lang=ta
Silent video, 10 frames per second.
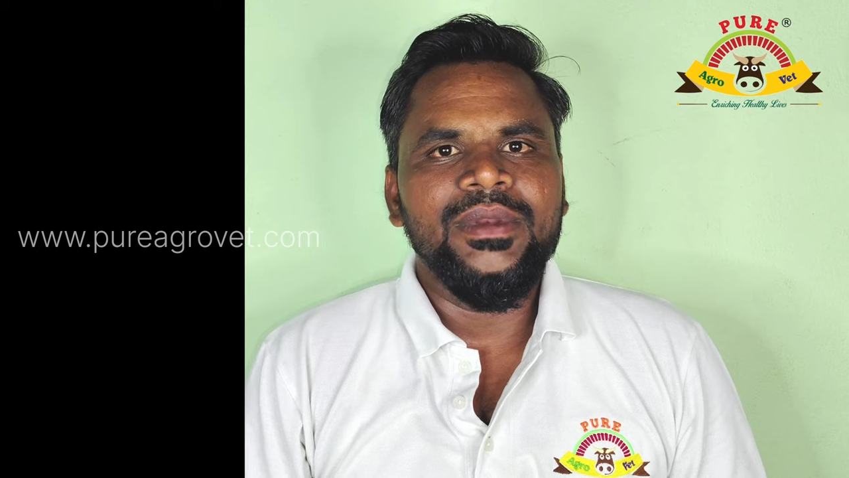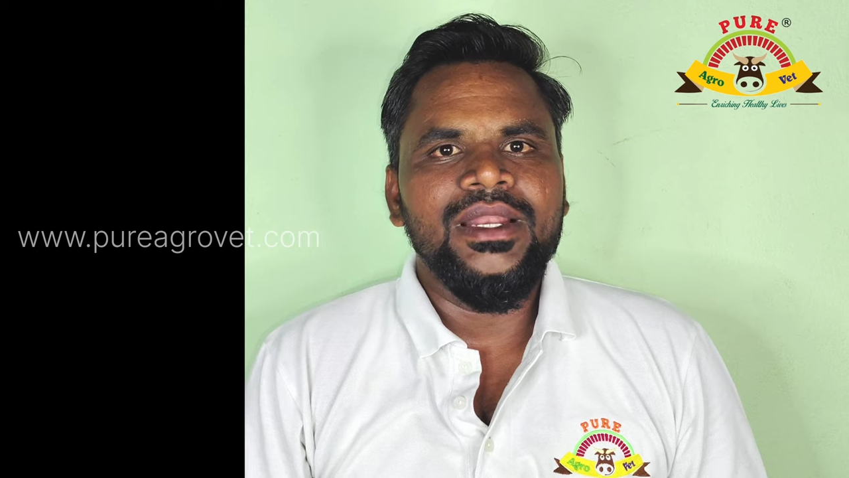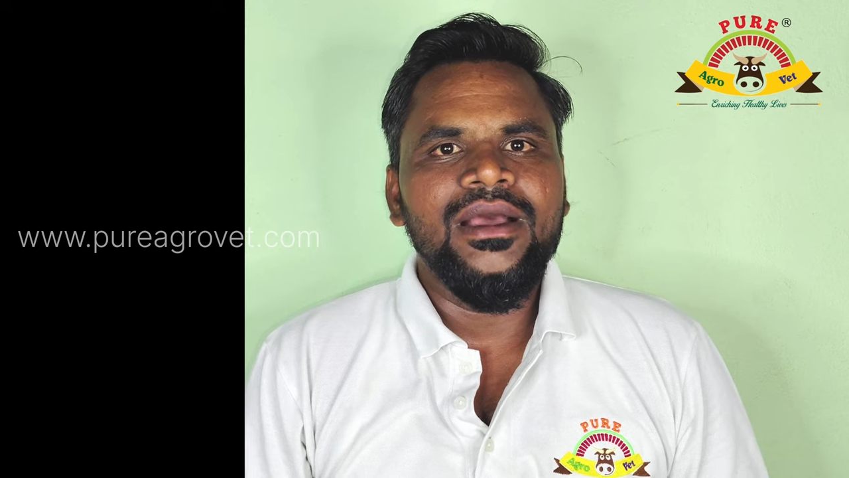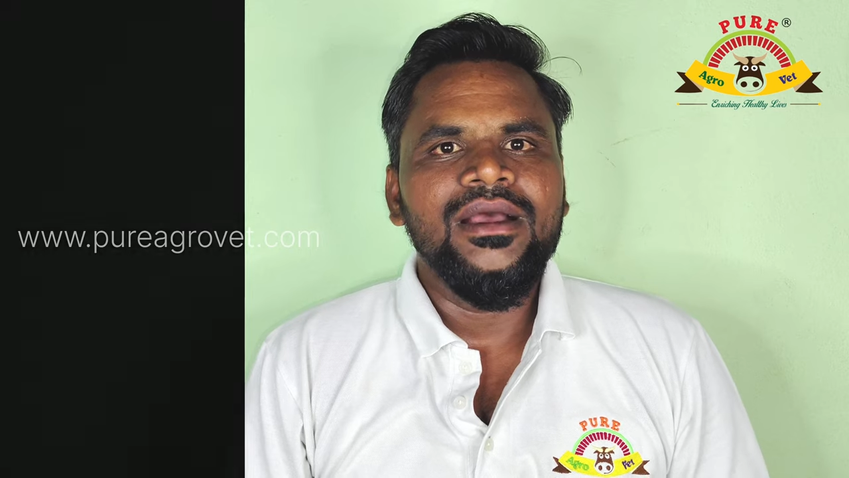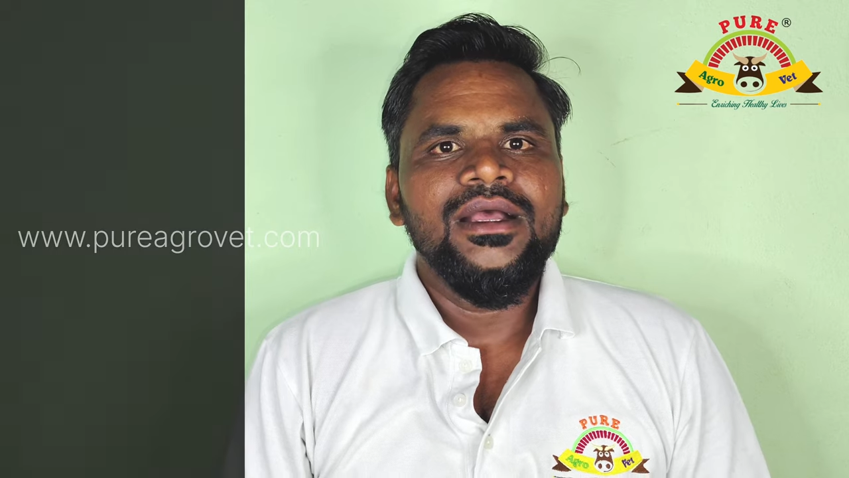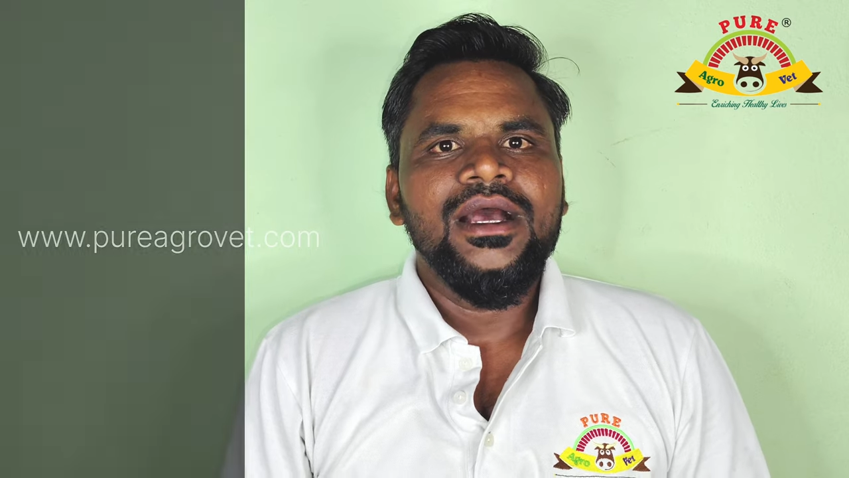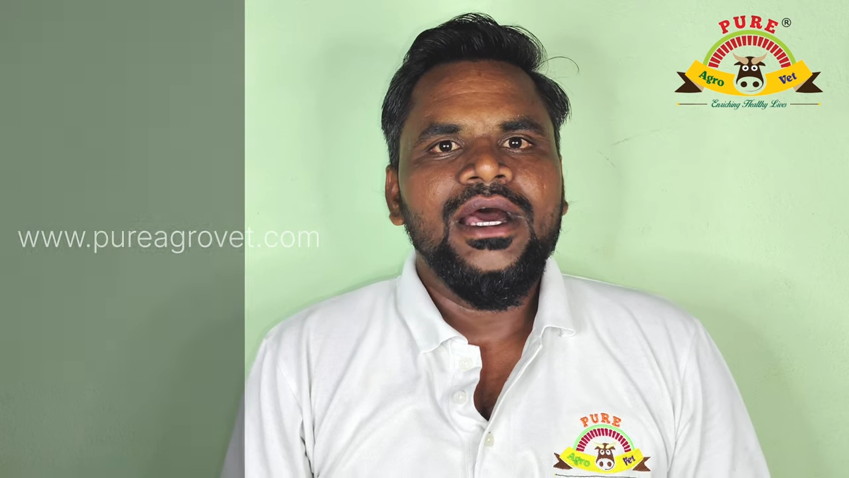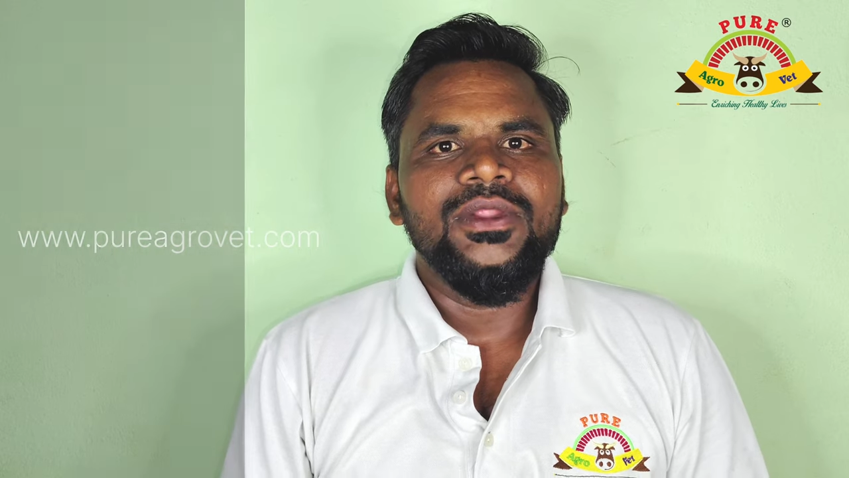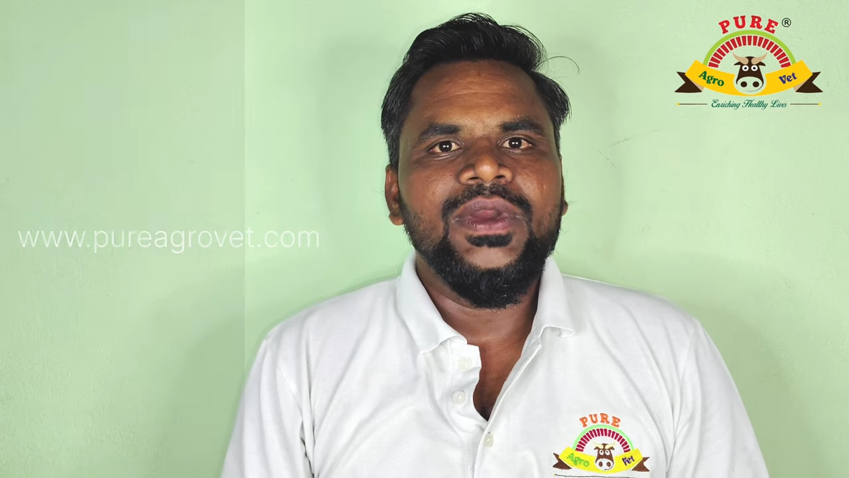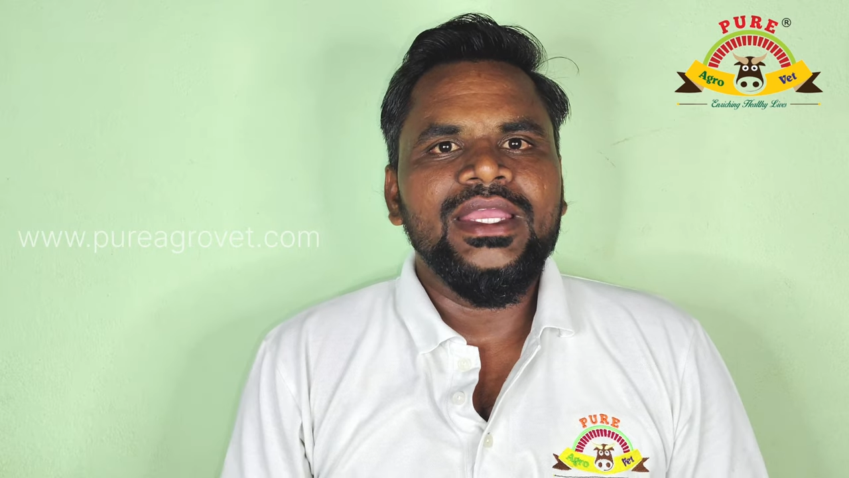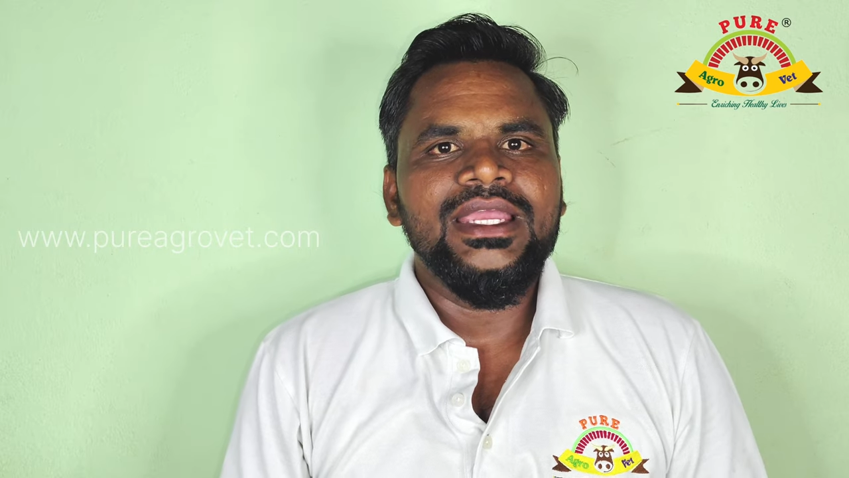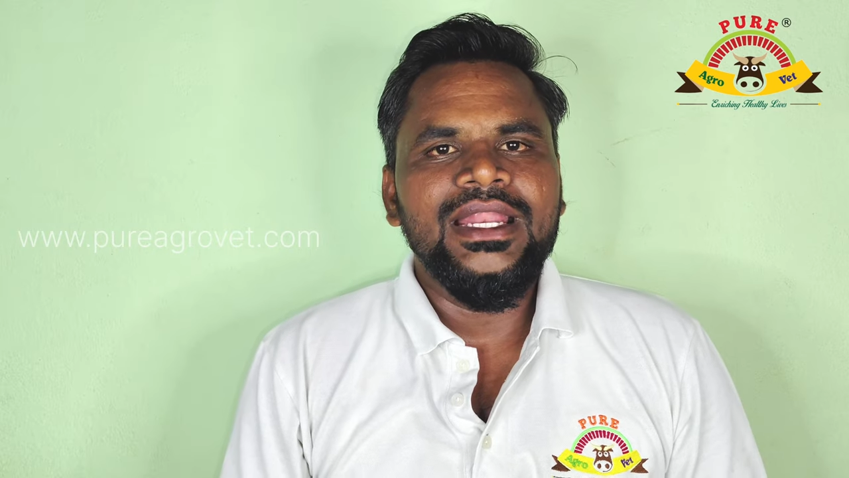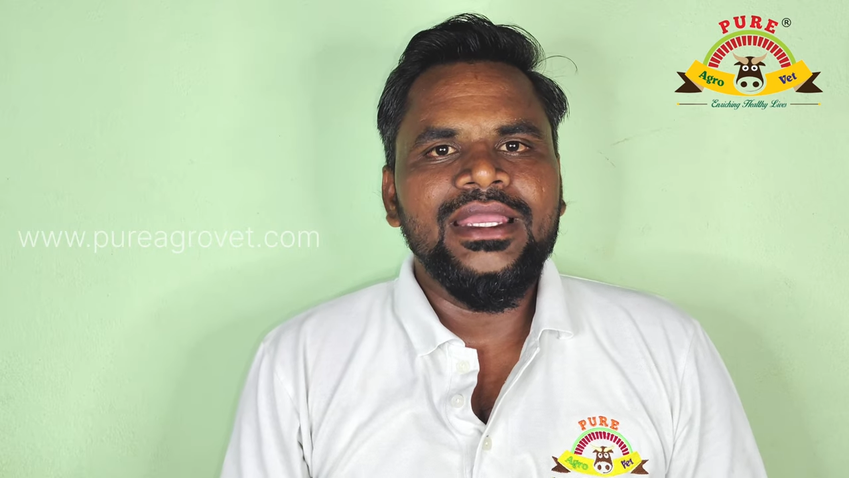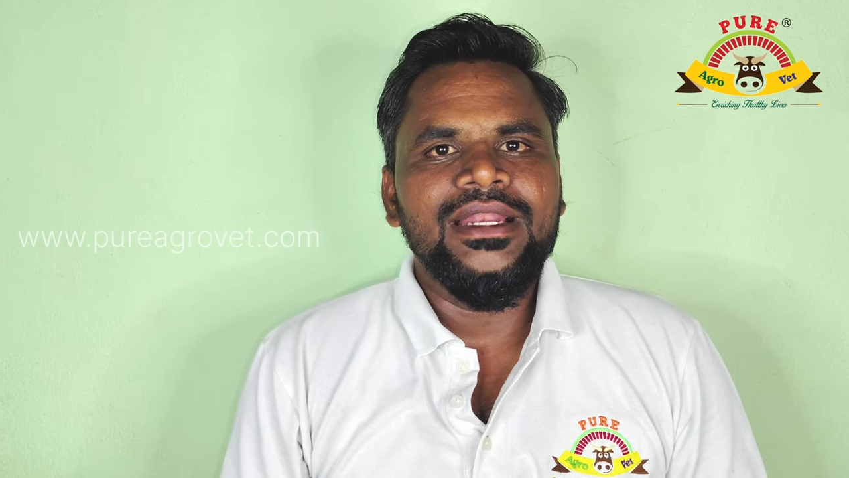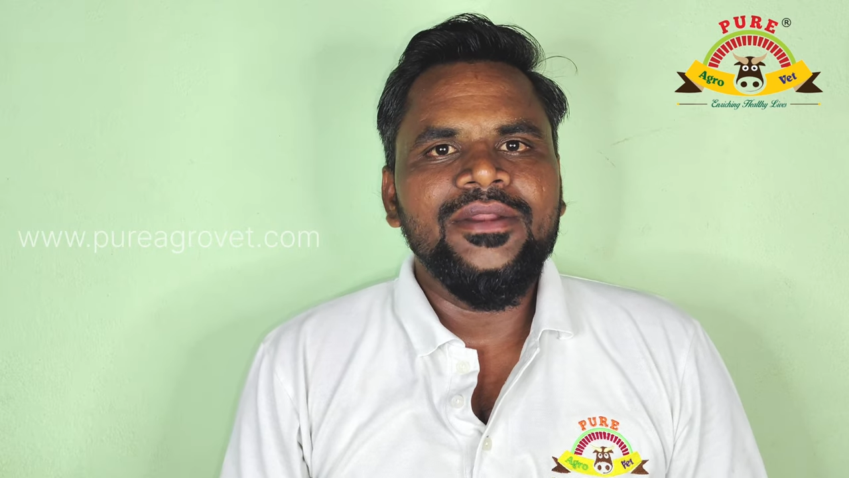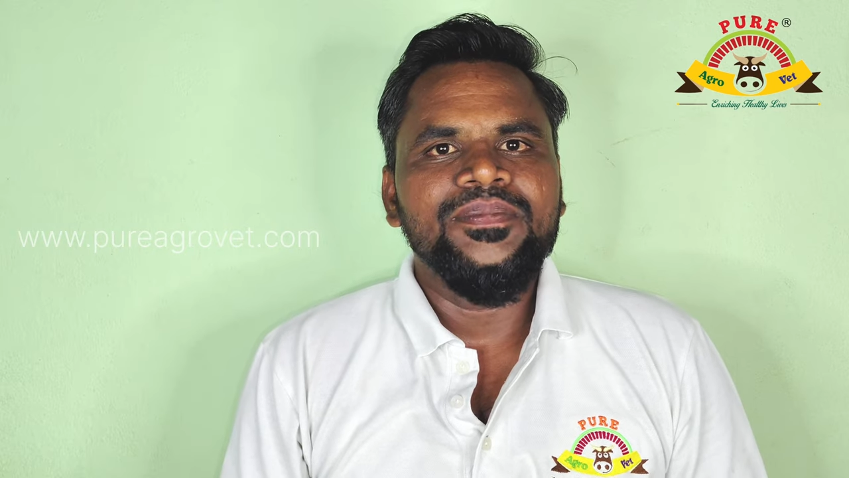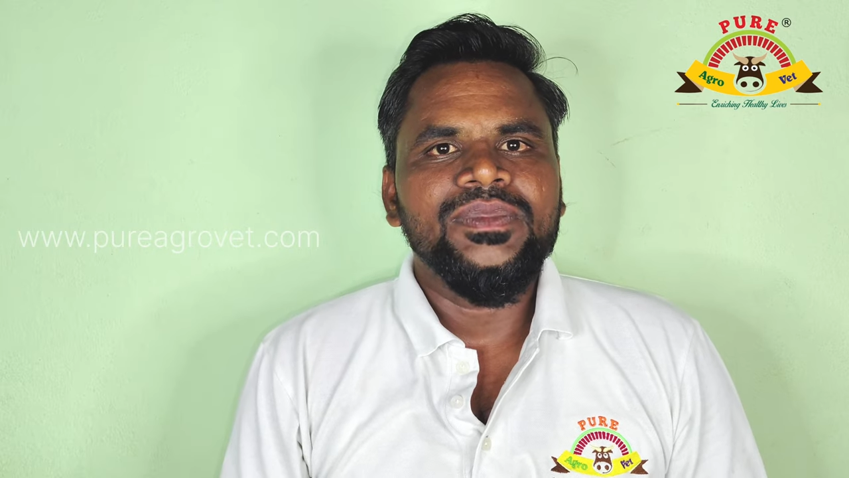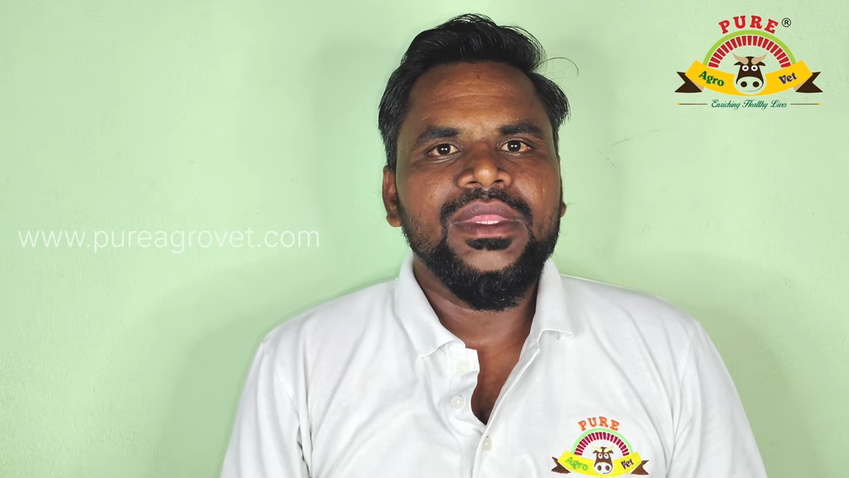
அப்படின்னா அதனோட இலைகள்